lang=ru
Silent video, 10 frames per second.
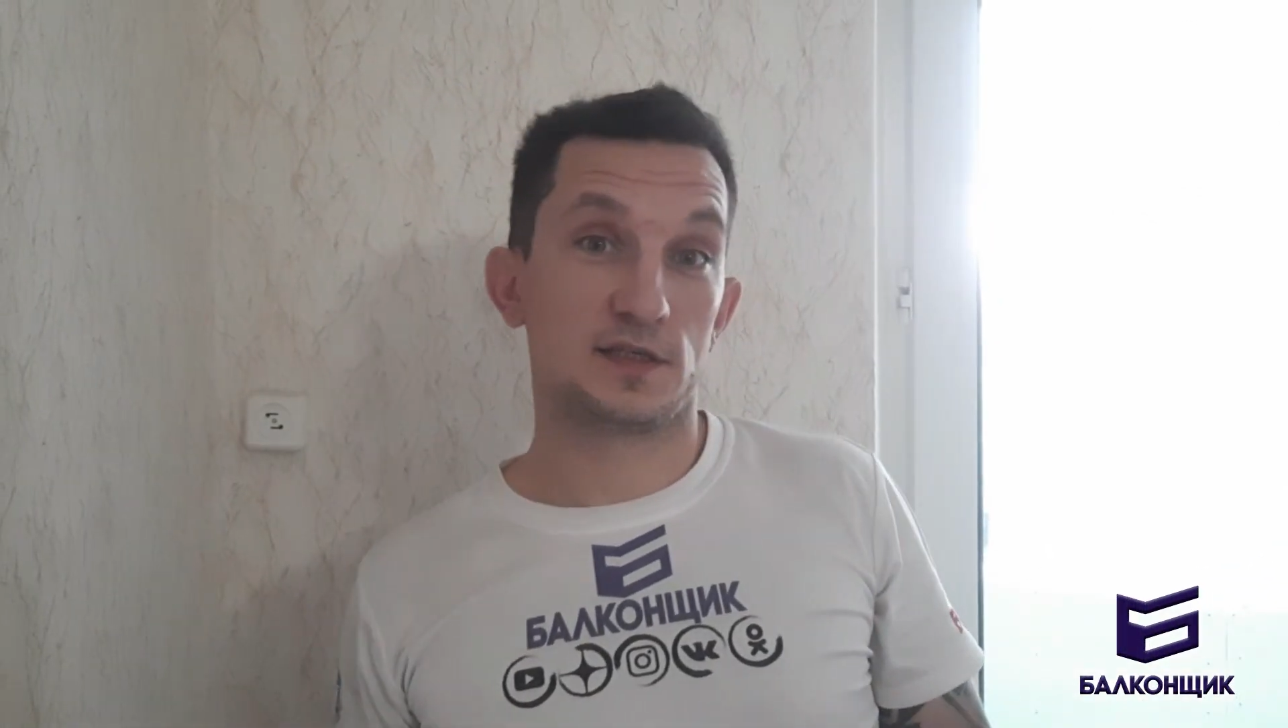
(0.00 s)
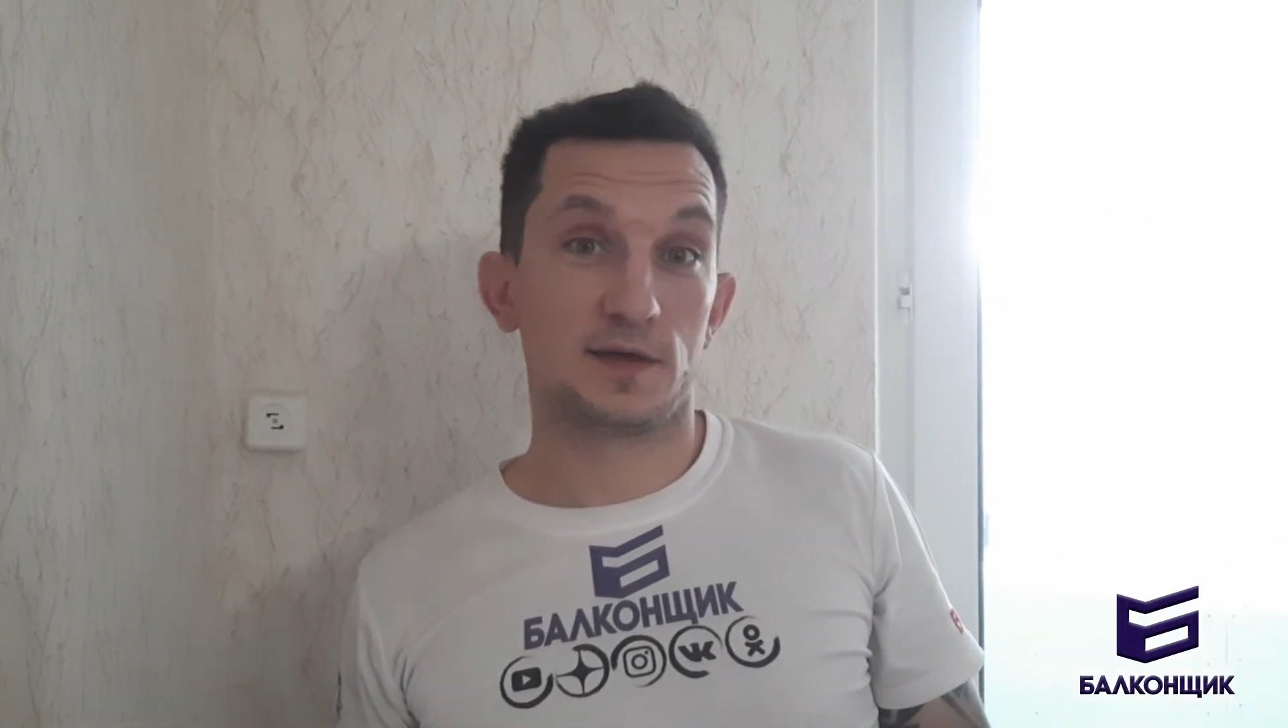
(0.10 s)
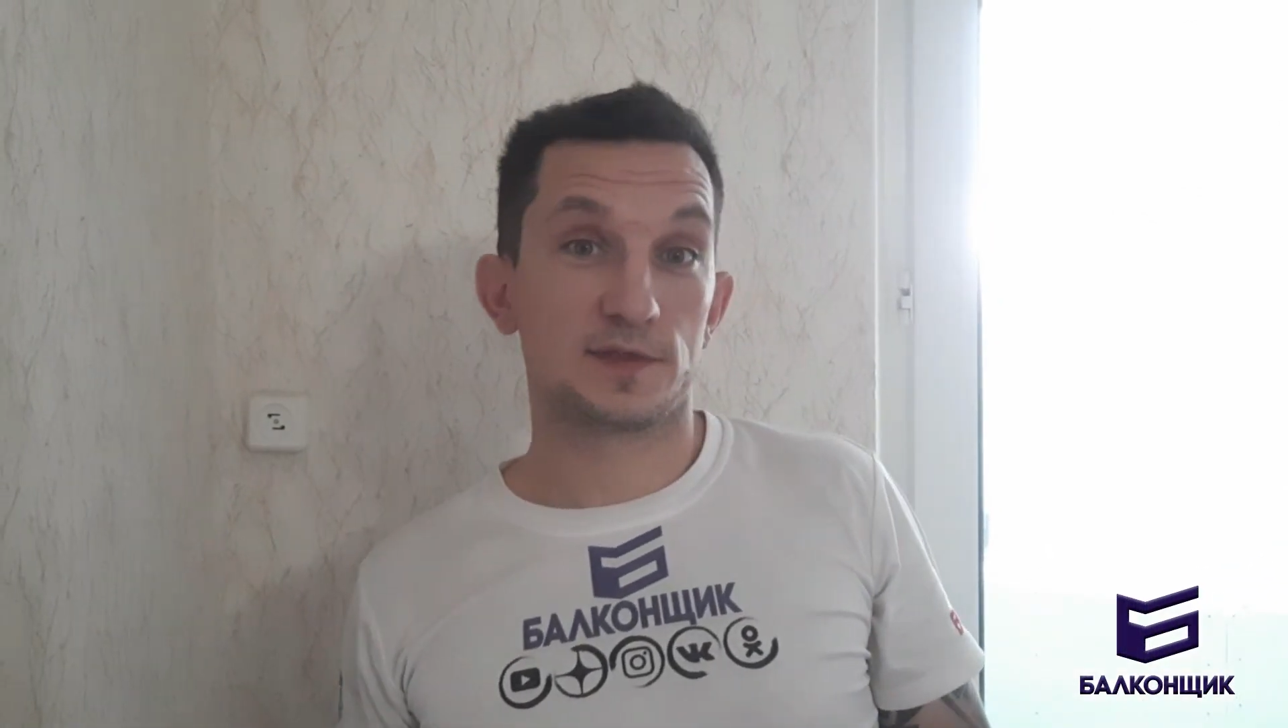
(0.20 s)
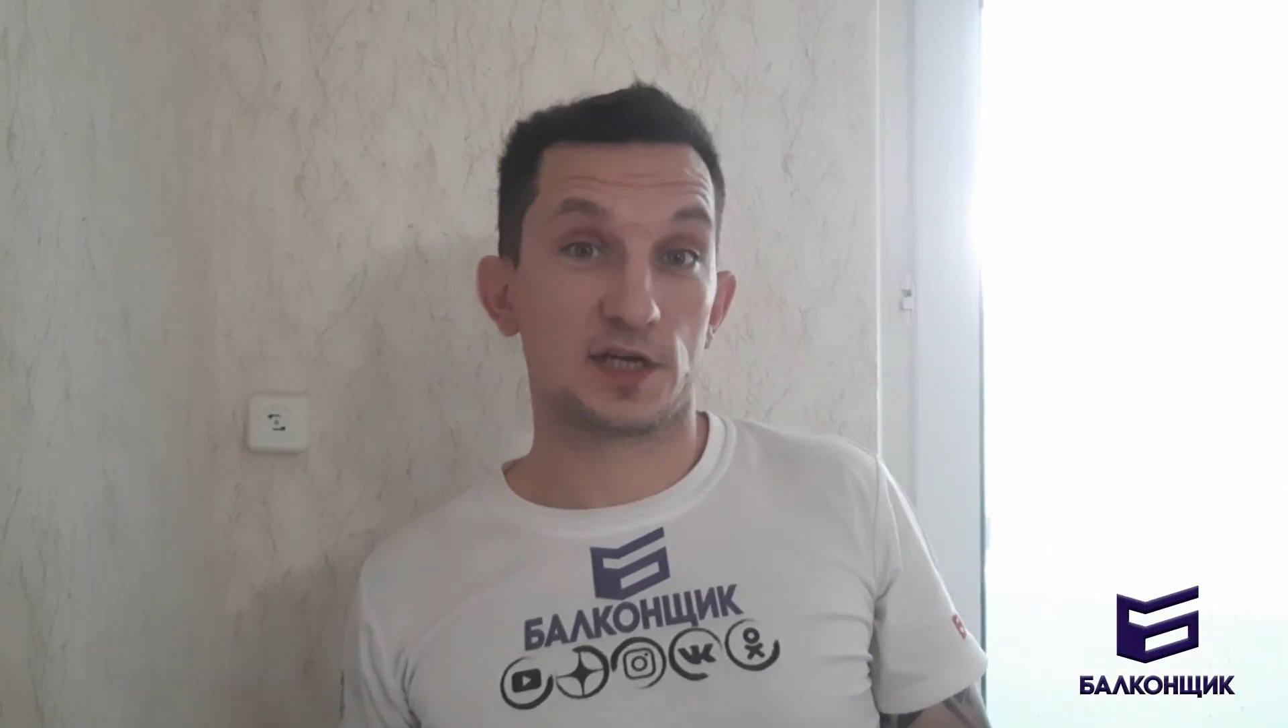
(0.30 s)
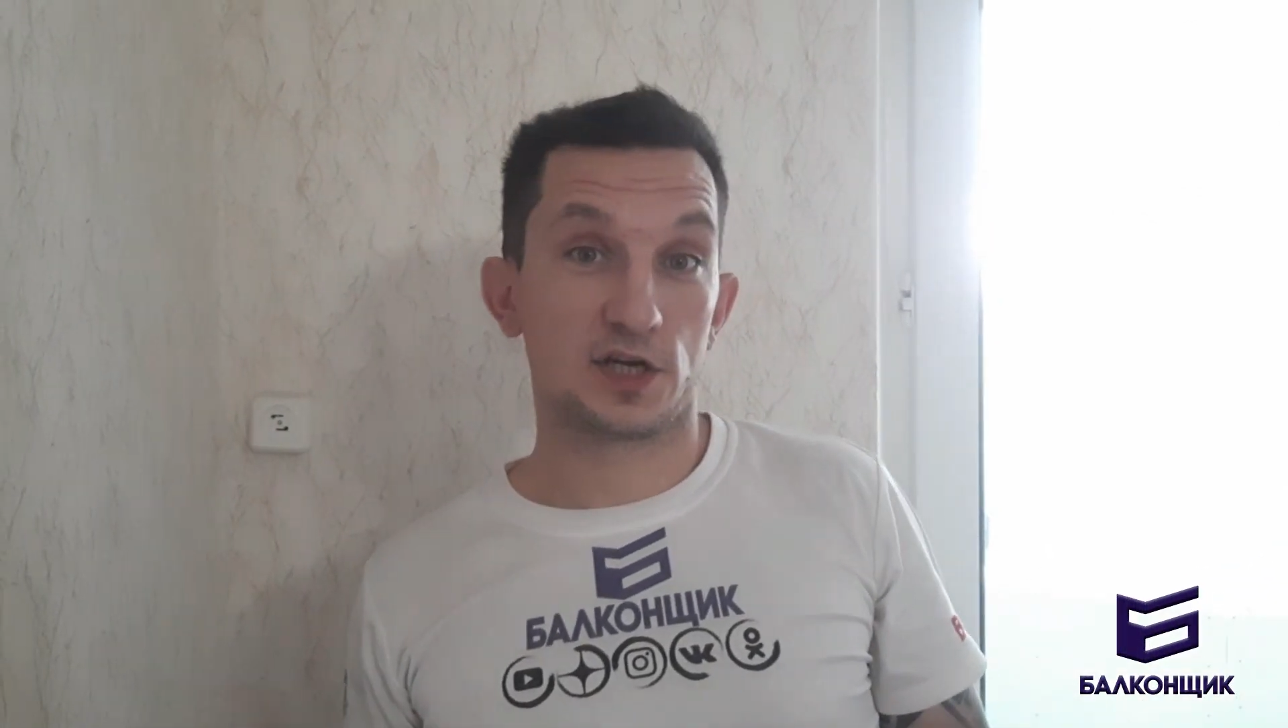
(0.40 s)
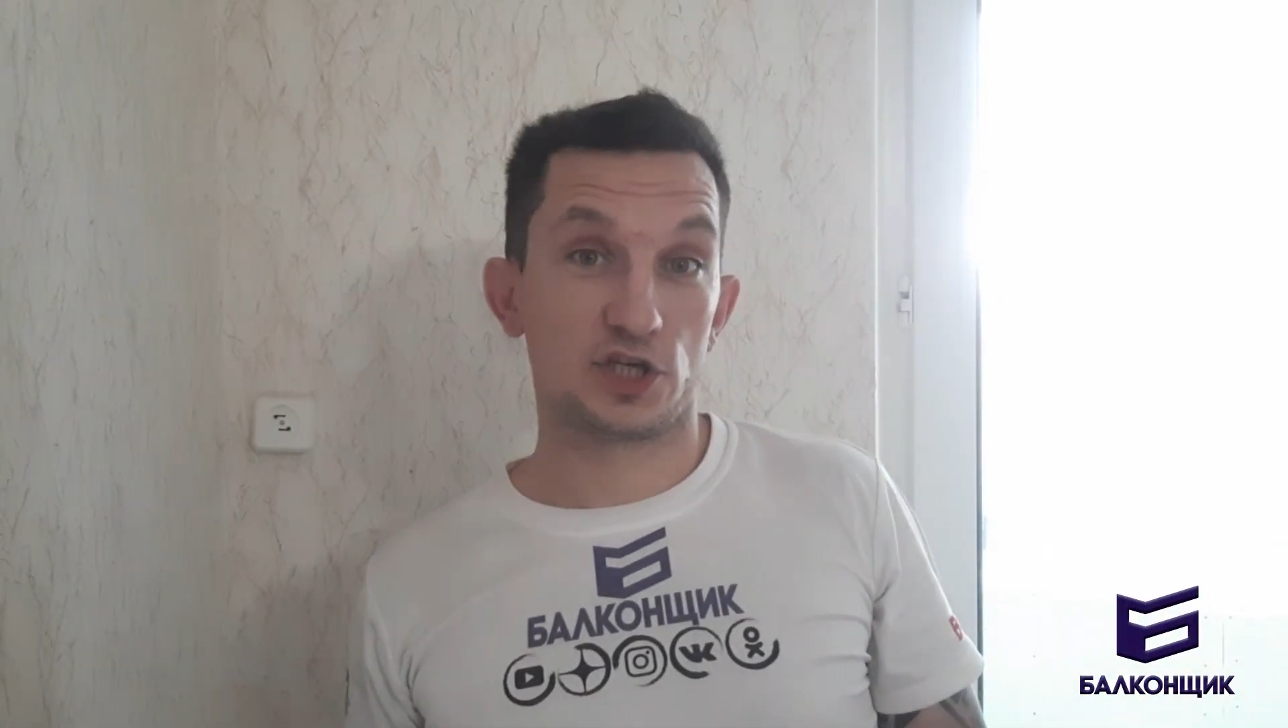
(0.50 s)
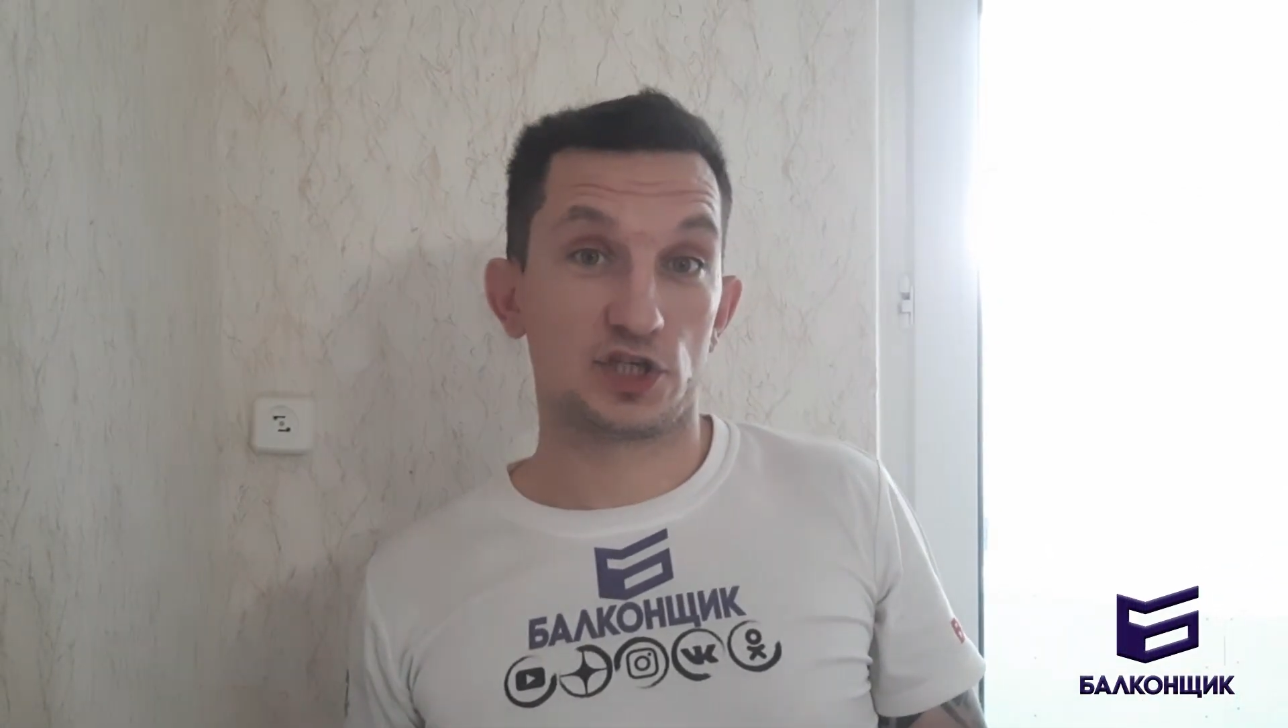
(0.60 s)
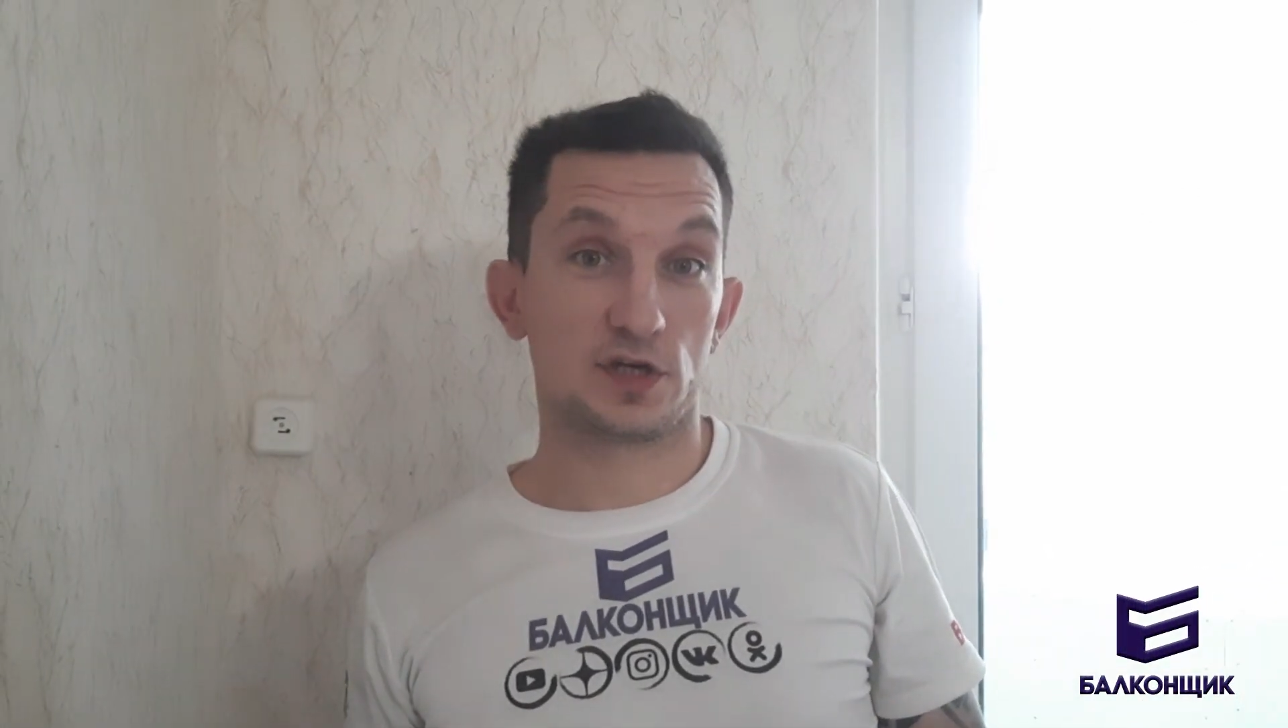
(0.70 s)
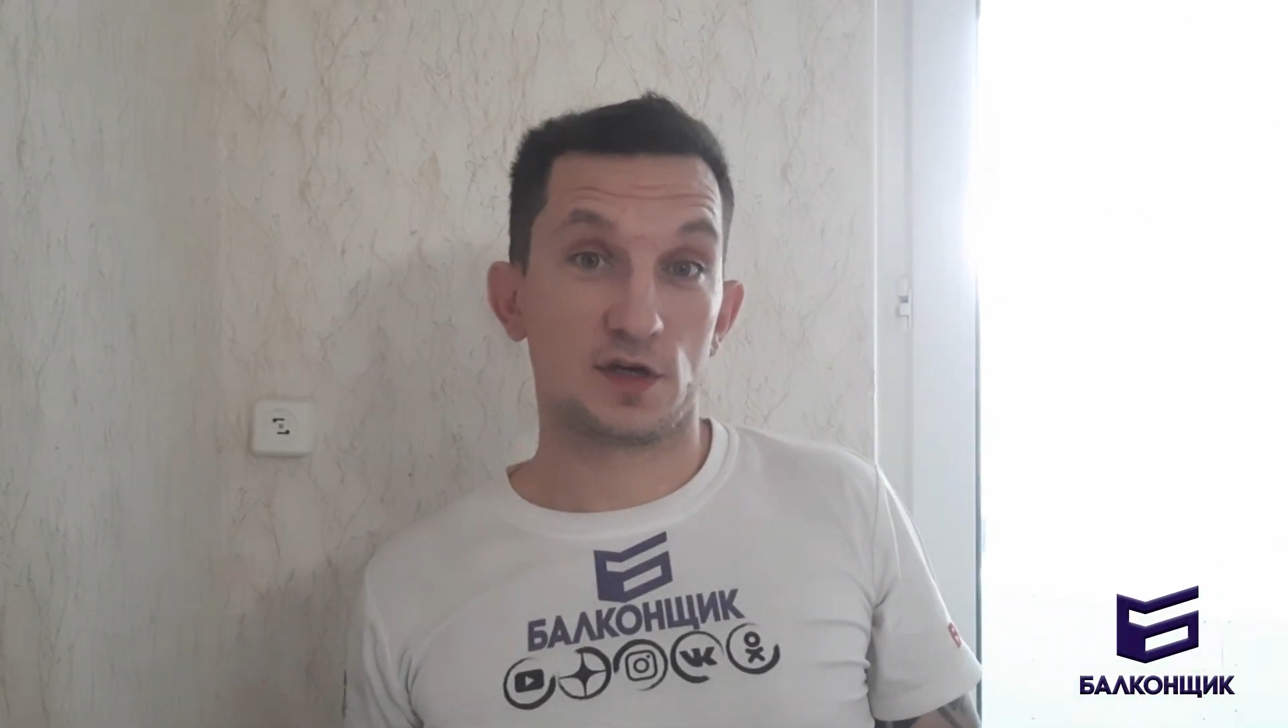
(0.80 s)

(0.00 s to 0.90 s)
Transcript: нам заказчик